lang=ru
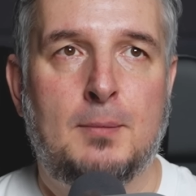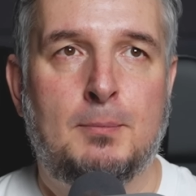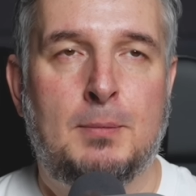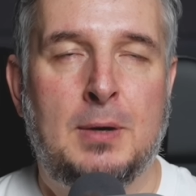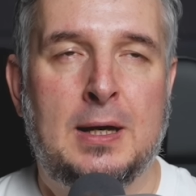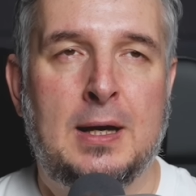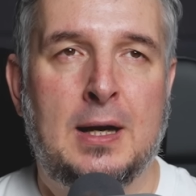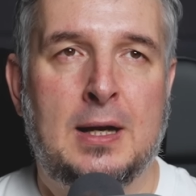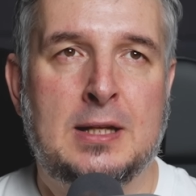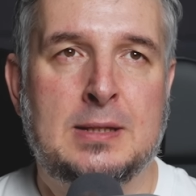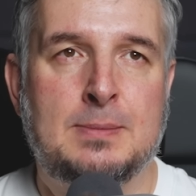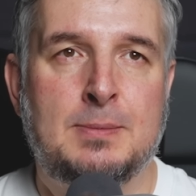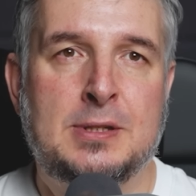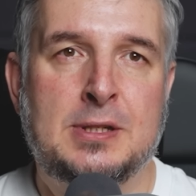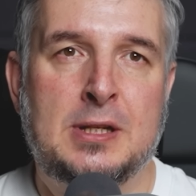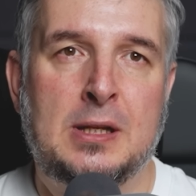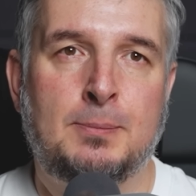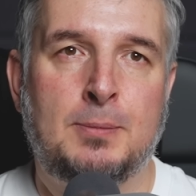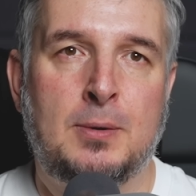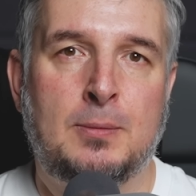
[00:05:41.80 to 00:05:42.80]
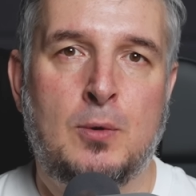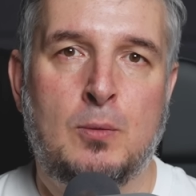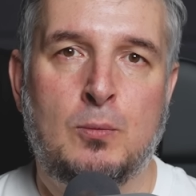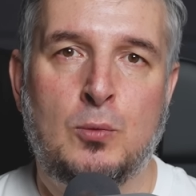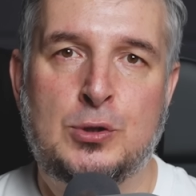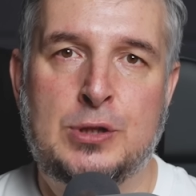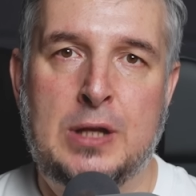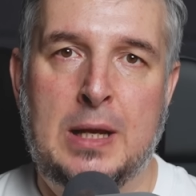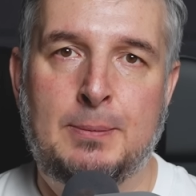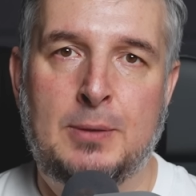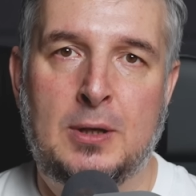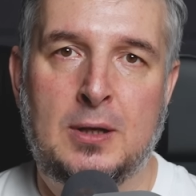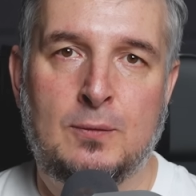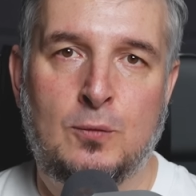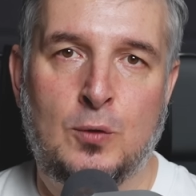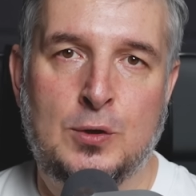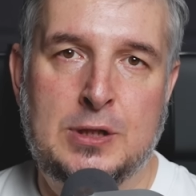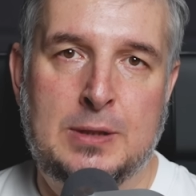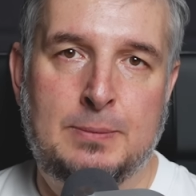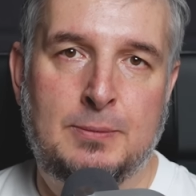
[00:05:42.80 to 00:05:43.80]
Пока разместил, по-моему, 7 или
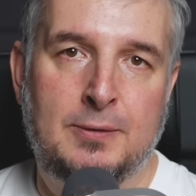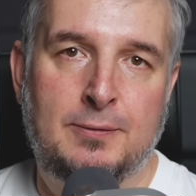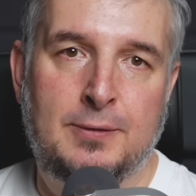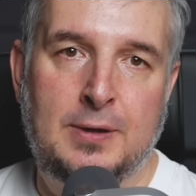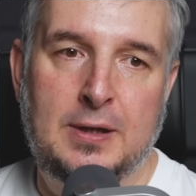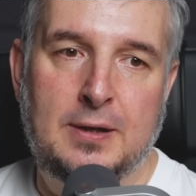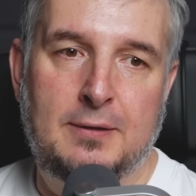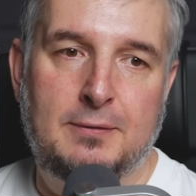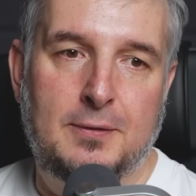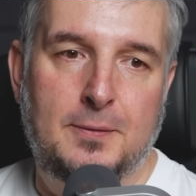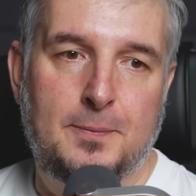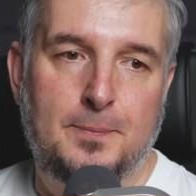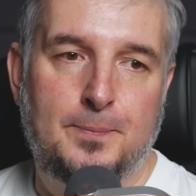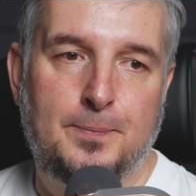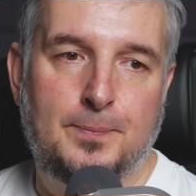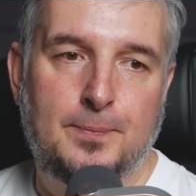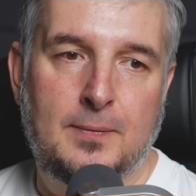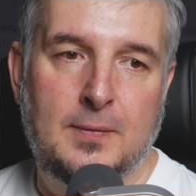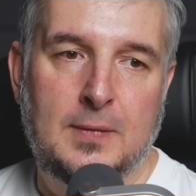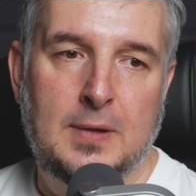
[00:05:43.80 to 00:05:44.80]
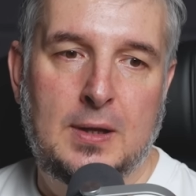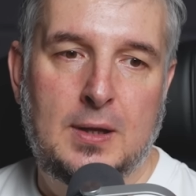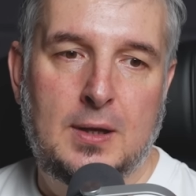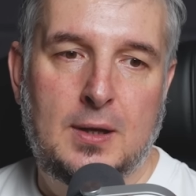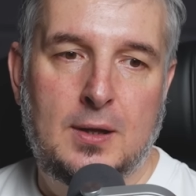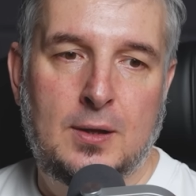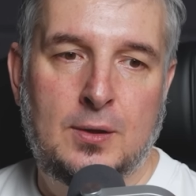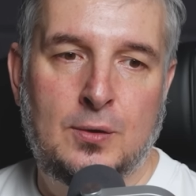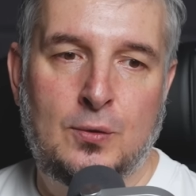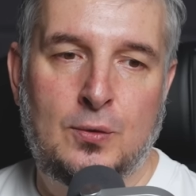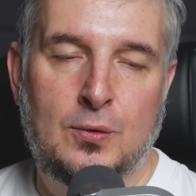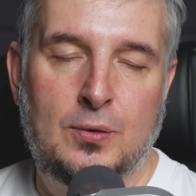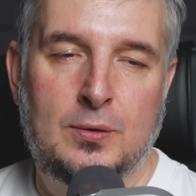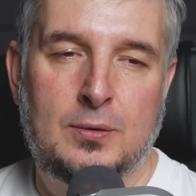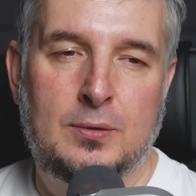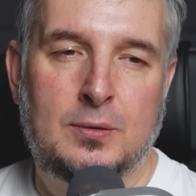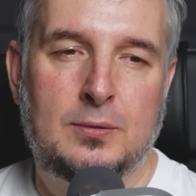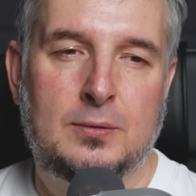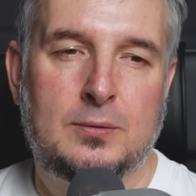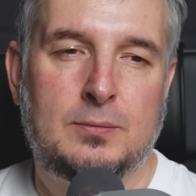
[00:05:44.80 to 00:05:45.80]
8 эфиров.
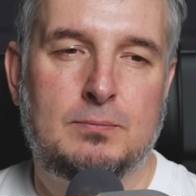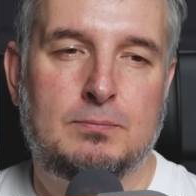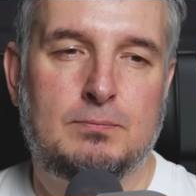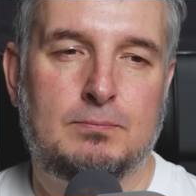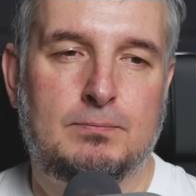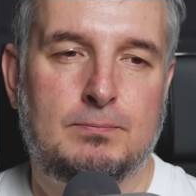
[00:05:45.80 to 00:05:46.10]
Но